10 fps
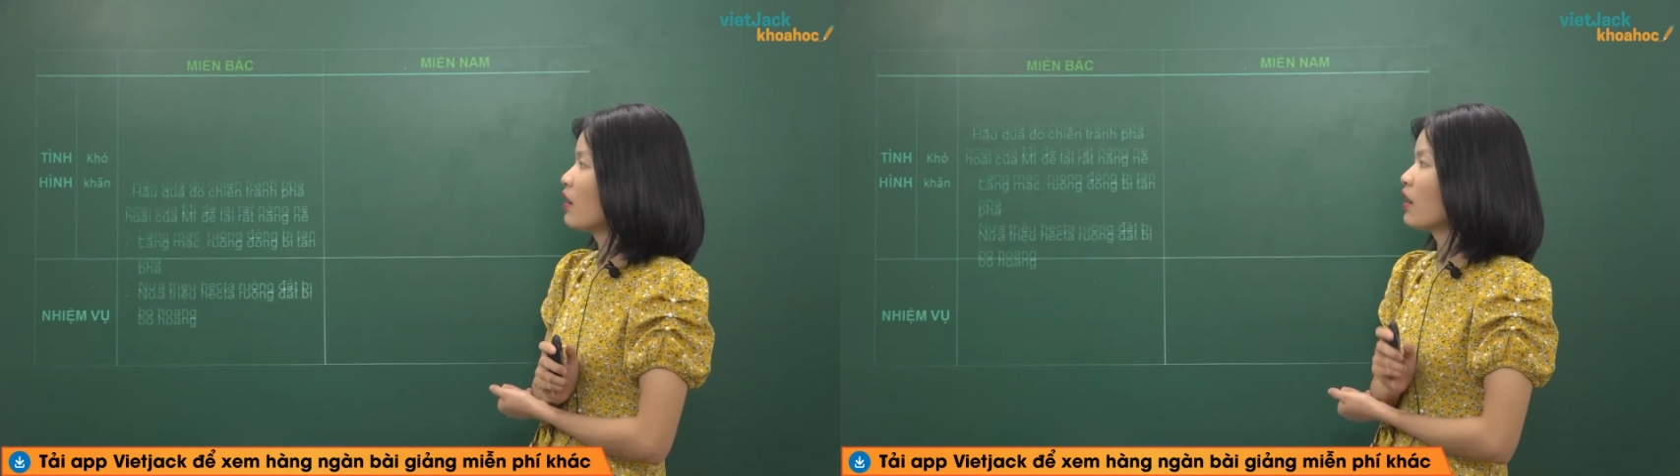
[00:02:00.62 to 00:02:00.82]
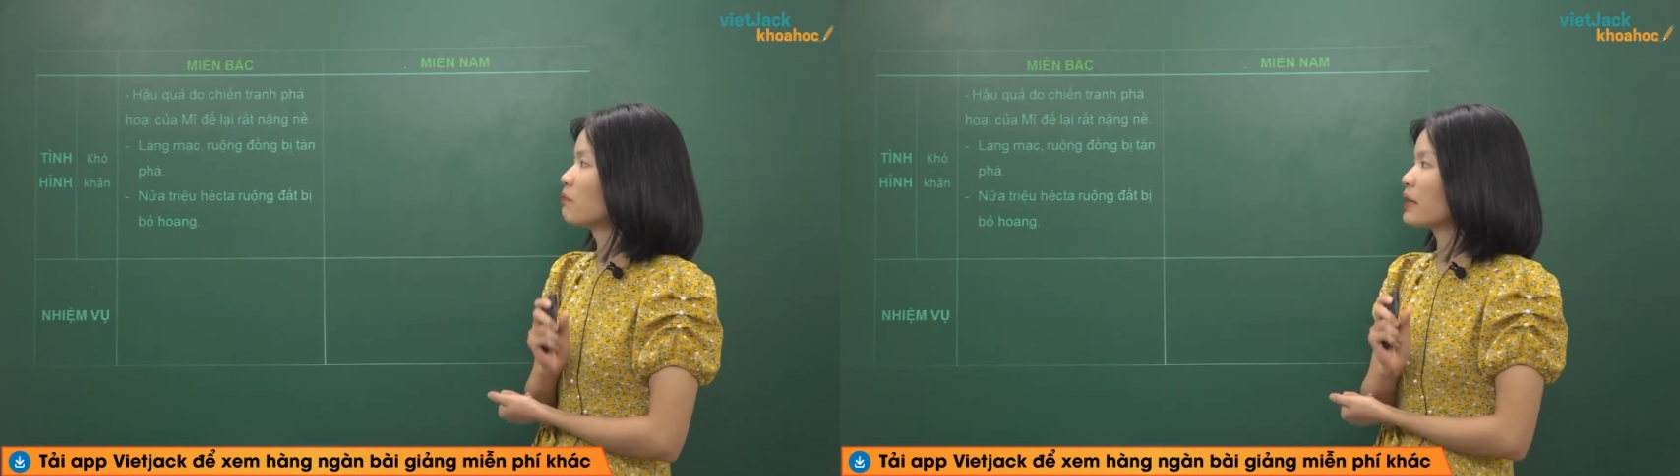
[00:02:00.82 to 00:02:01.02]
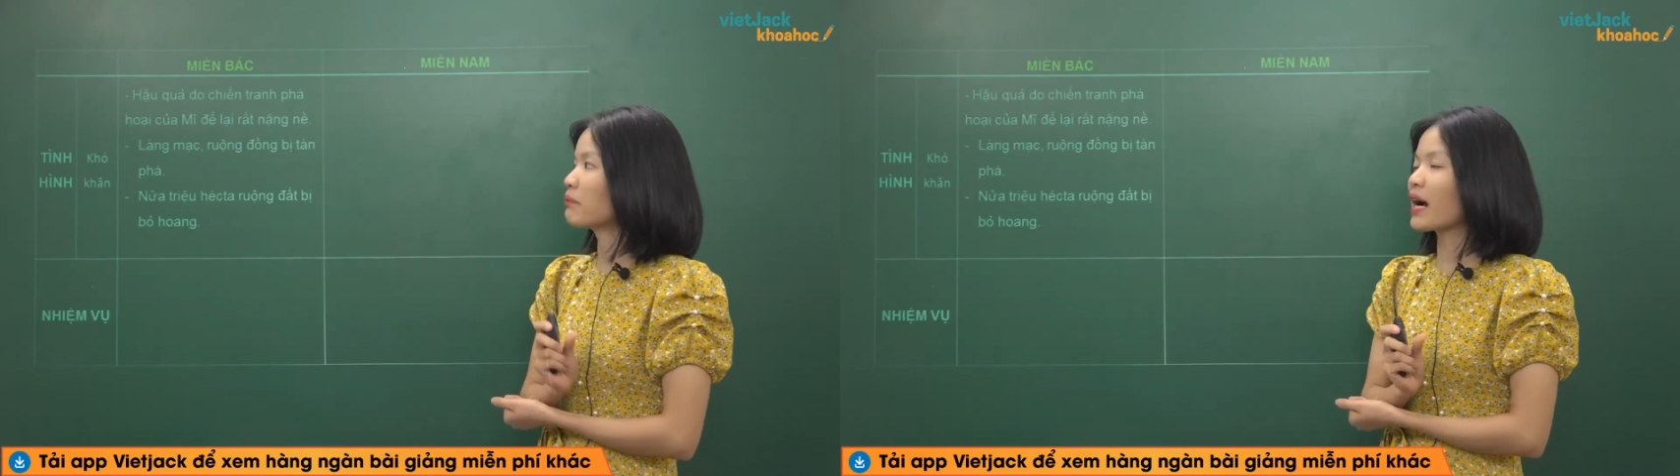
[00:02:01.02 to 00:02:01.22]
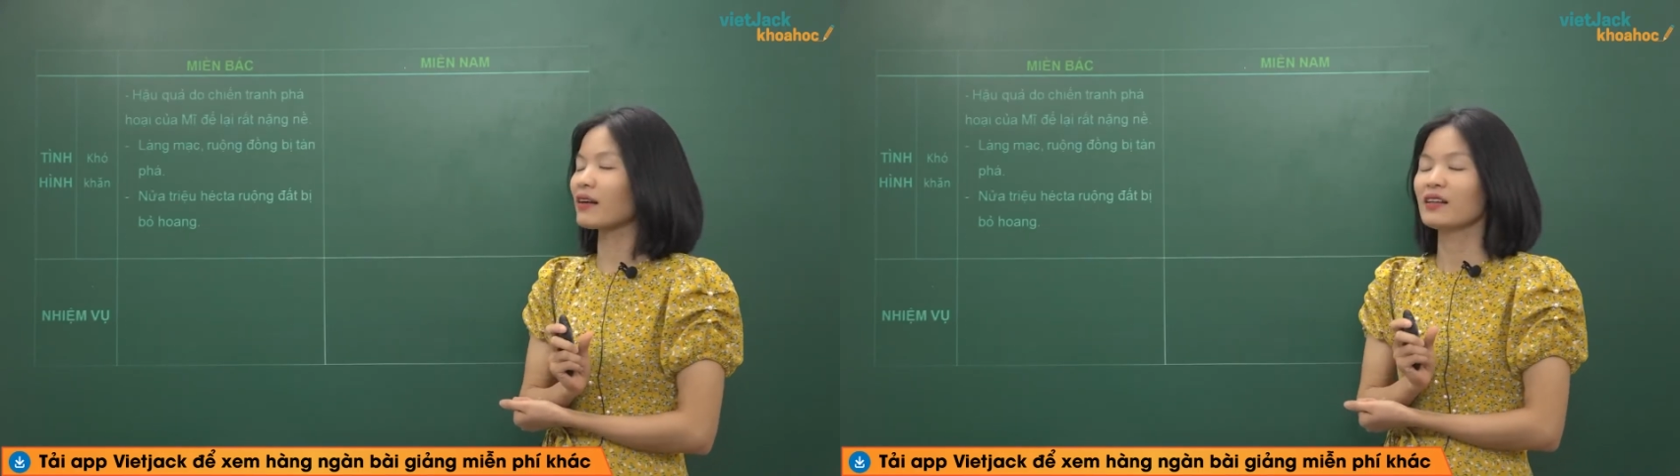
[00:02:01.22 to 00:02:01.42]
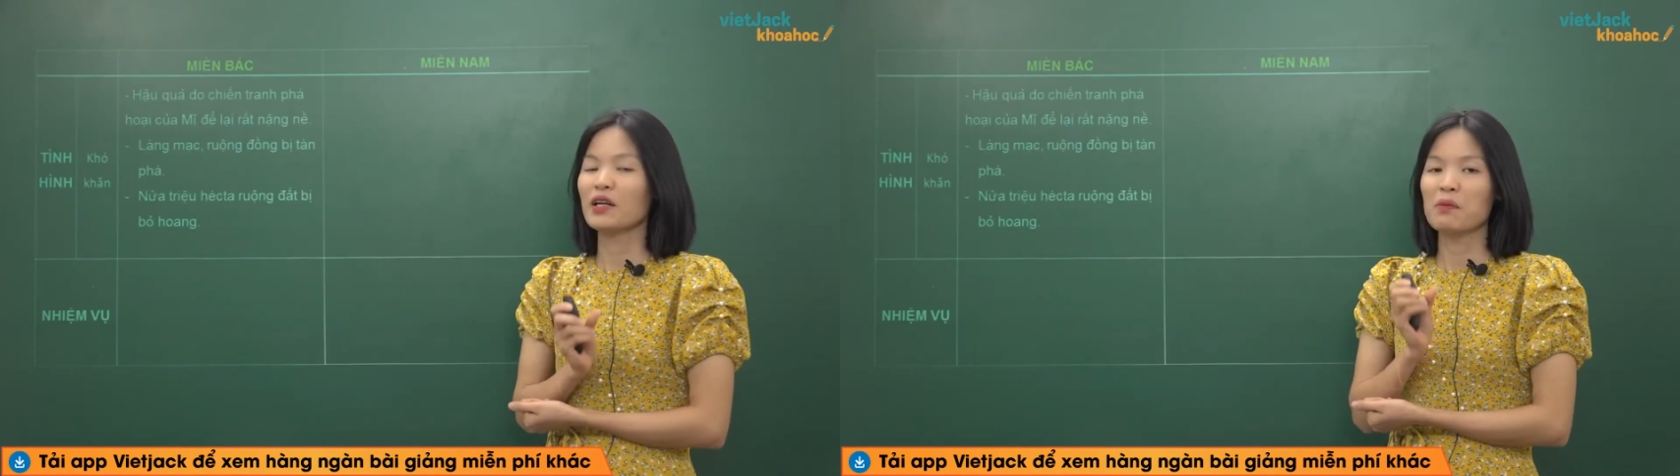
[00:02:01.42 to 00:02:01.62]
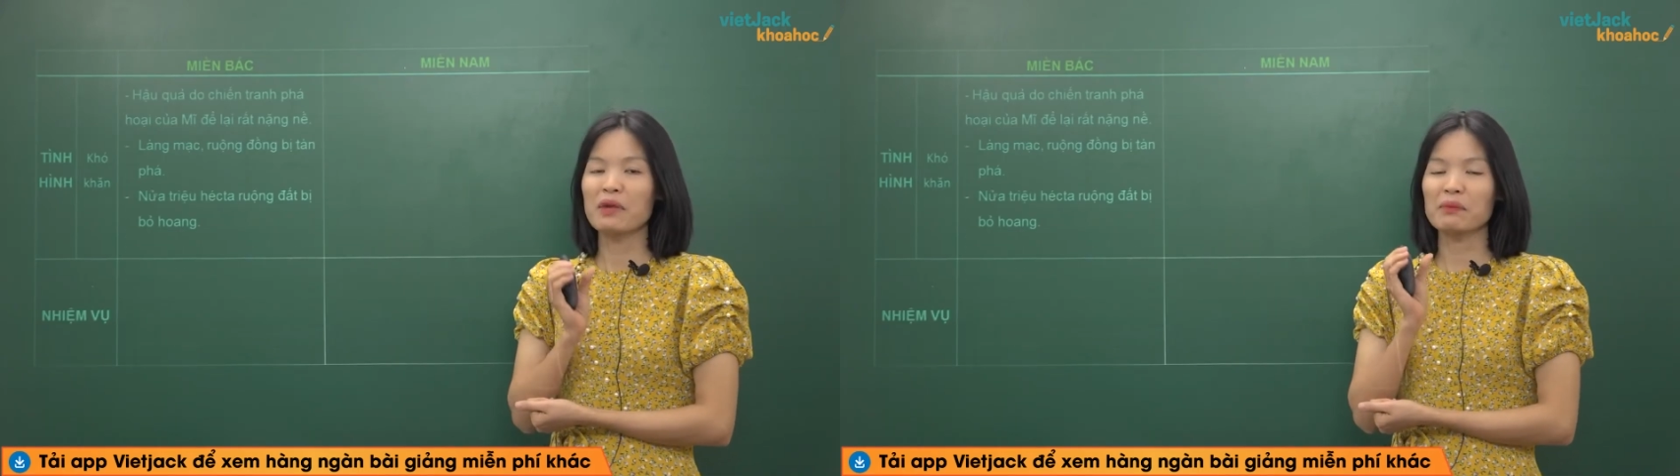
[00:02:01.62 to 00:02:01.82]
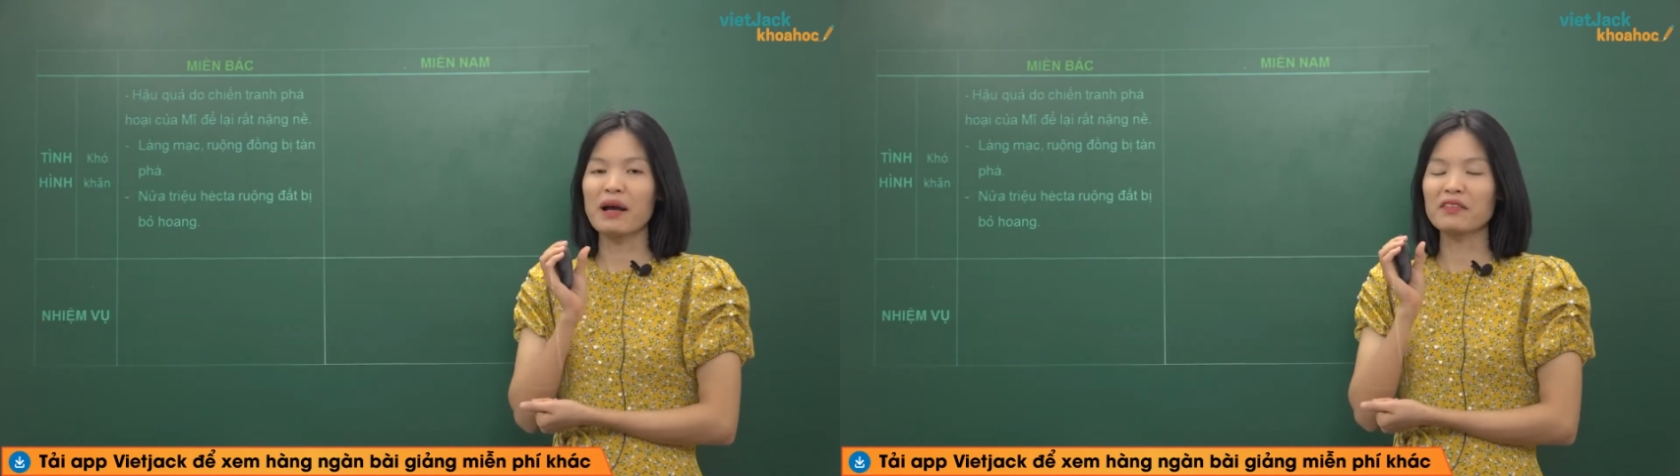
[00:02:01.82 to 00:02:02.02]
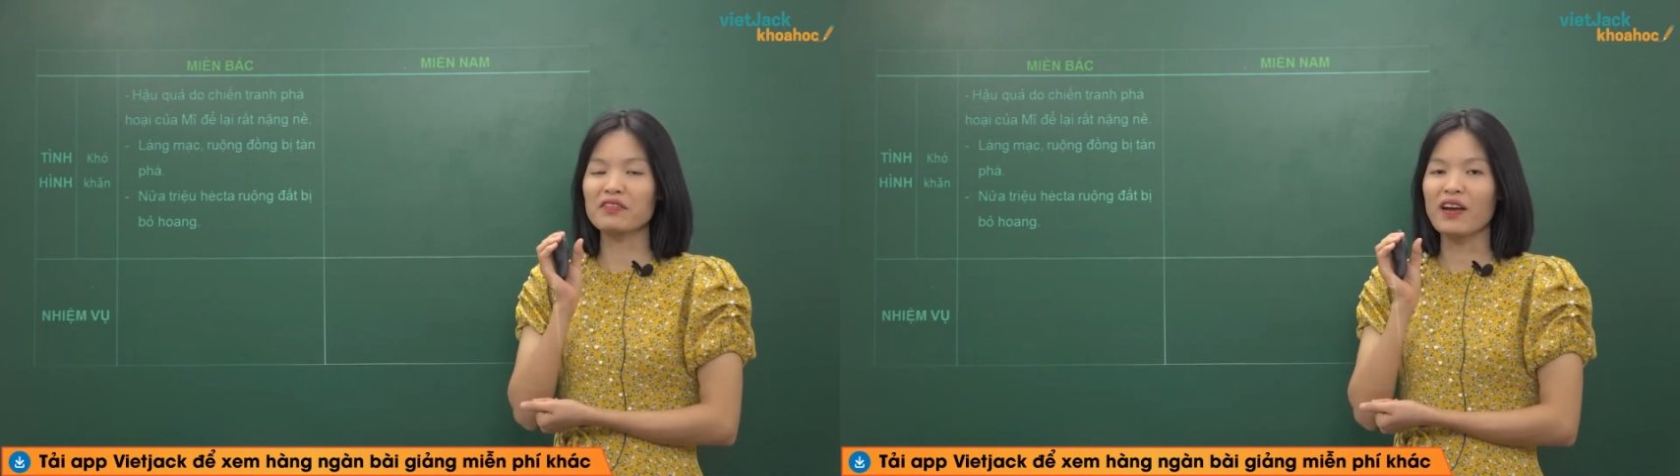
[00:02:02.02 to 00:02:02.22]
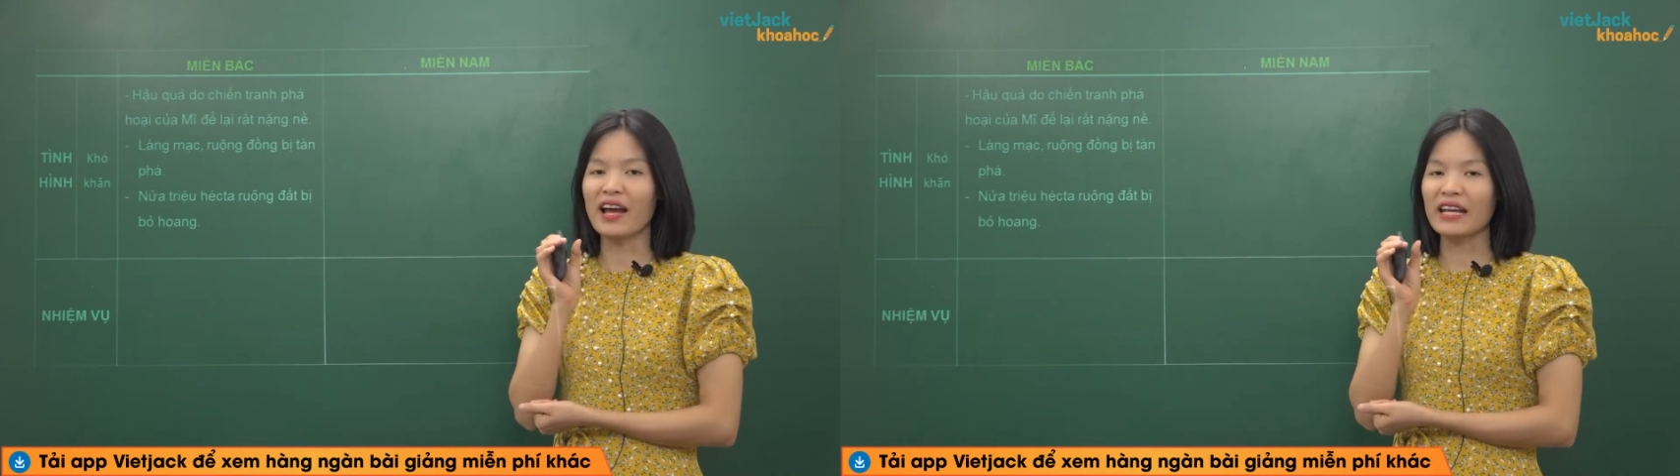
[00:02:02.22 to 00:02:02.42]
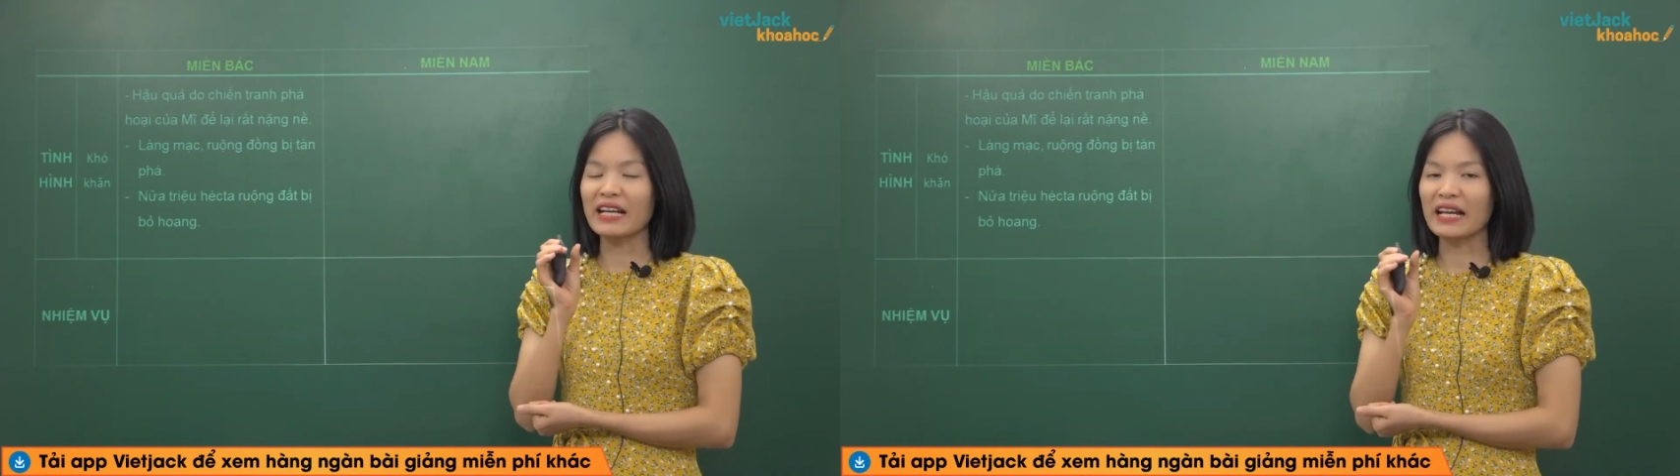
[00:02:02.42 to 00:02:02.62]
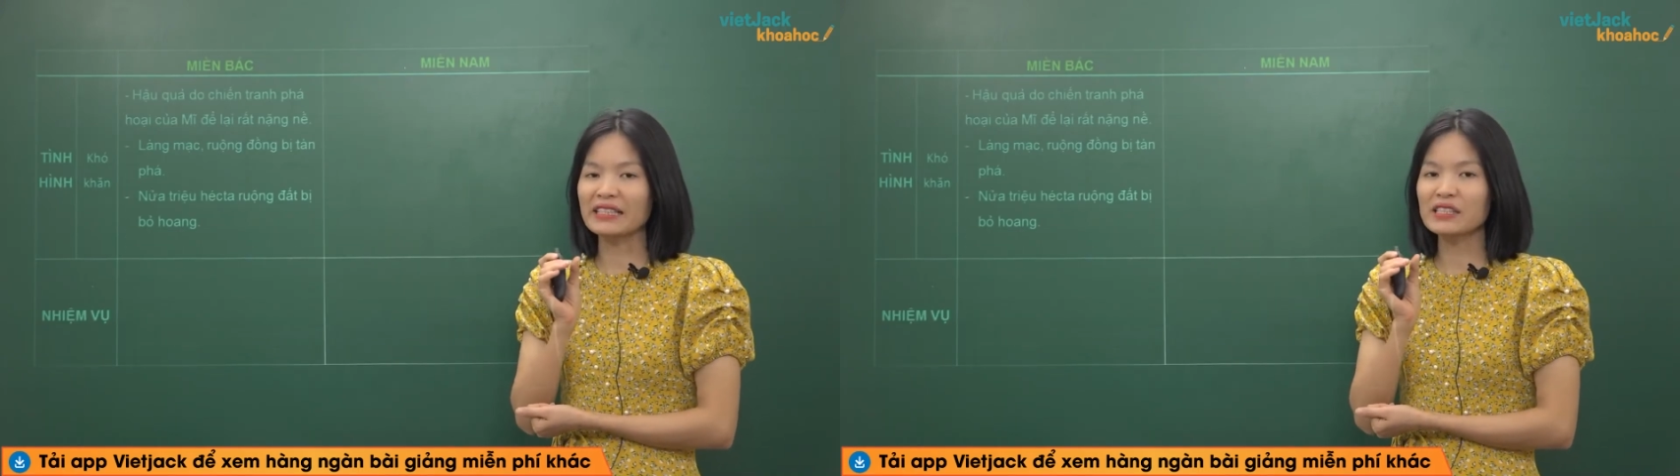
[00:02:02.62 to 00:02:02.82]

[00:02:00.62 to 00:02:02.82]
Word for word: ở miền Bắc, miền Bắc phải gánh